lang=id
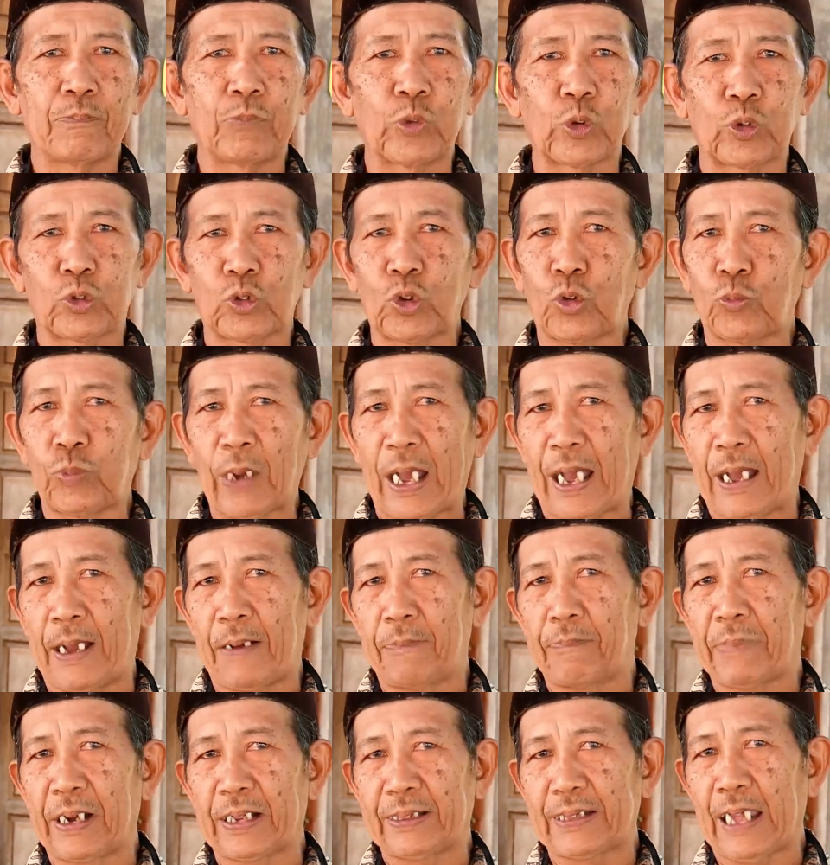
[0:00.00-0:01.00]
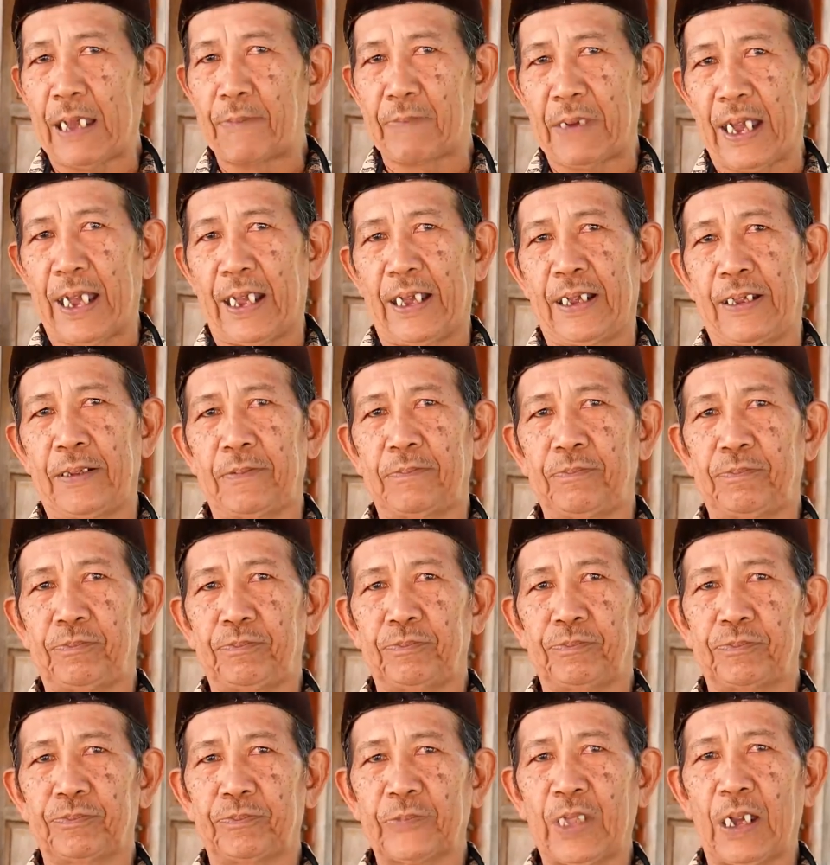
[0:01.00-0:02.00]
Mustafa pertama.
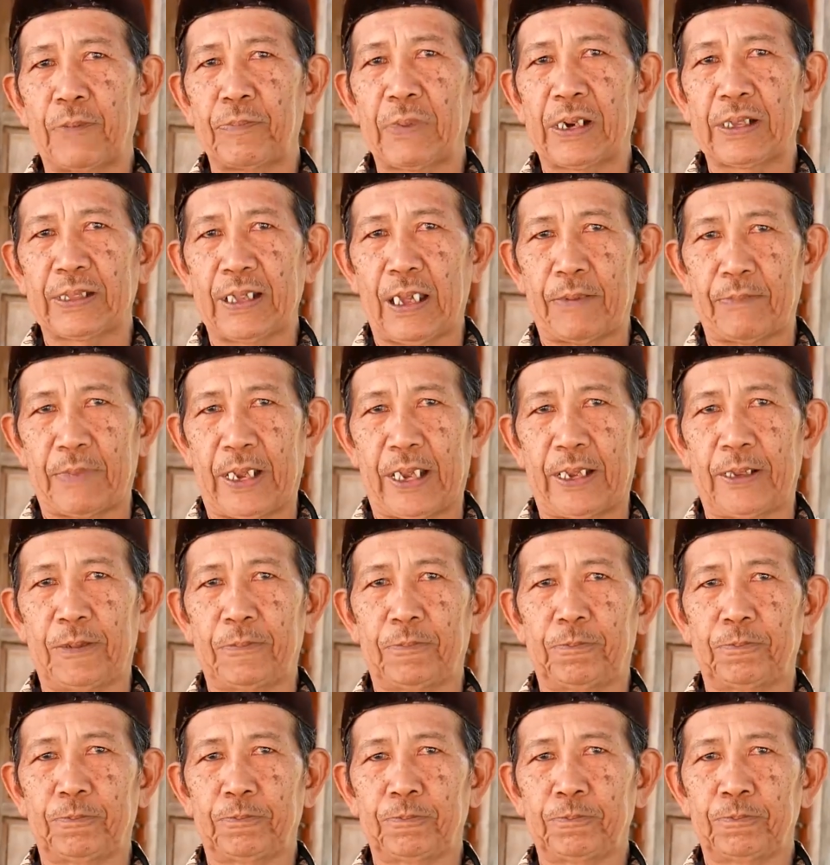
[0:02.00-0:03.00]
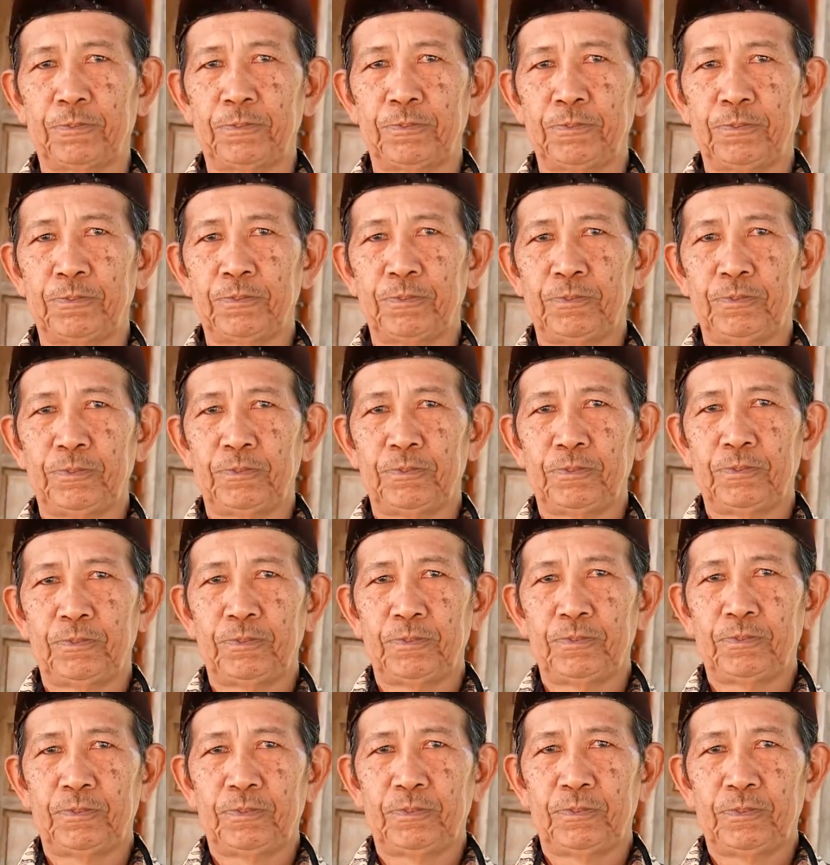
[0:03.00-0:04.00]
Bapak pertama dibawa ke
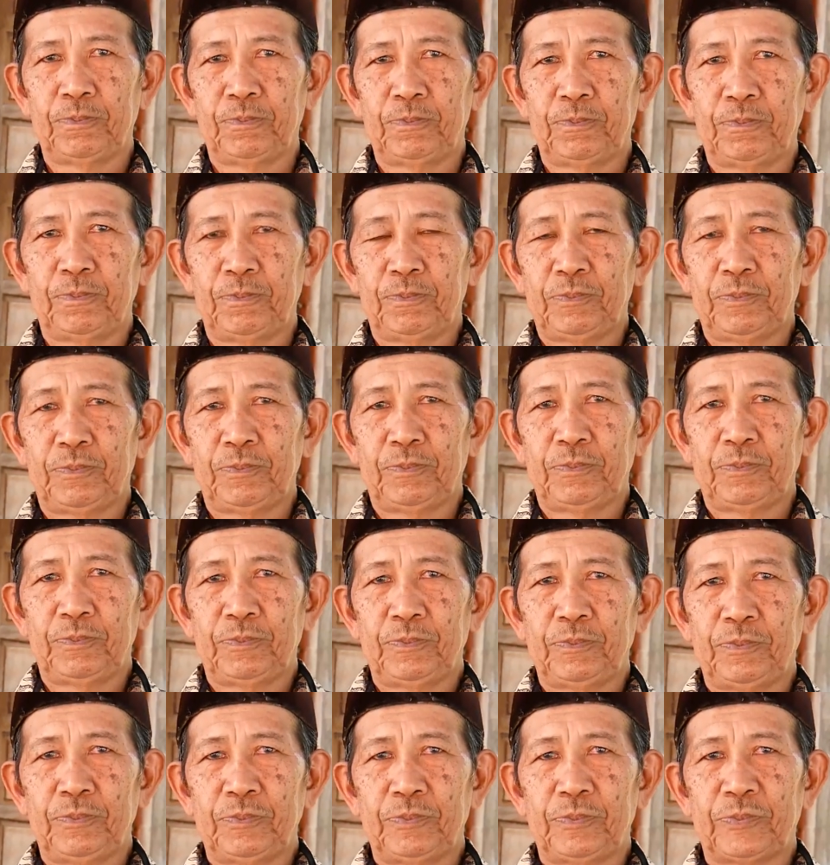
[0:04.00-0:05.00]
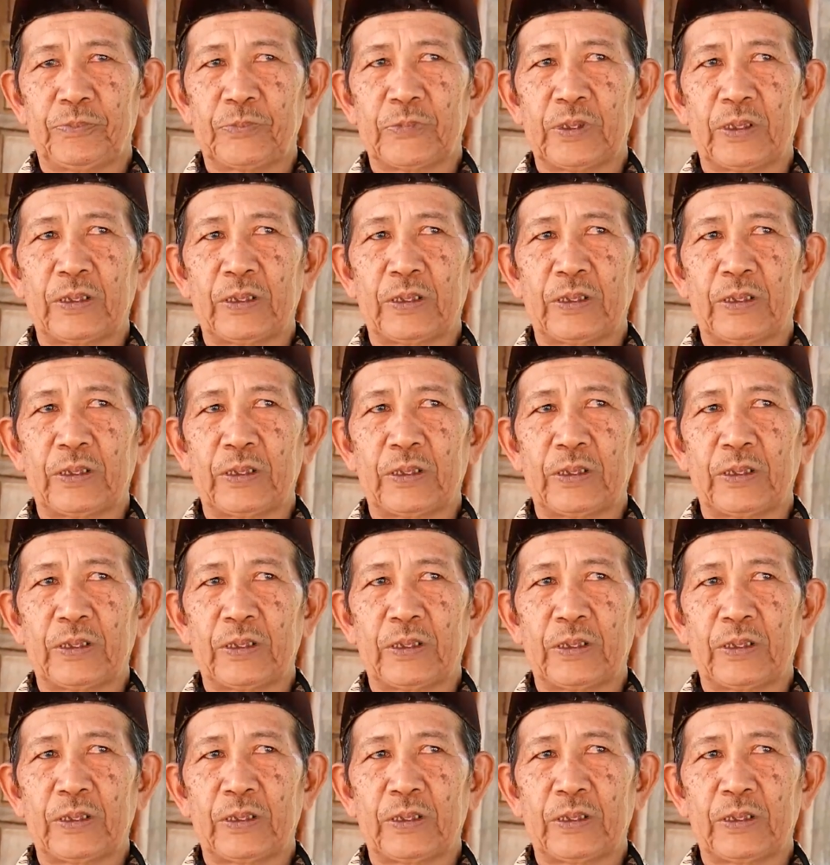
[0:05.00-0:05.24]
sana itu dalam acara apa Pak?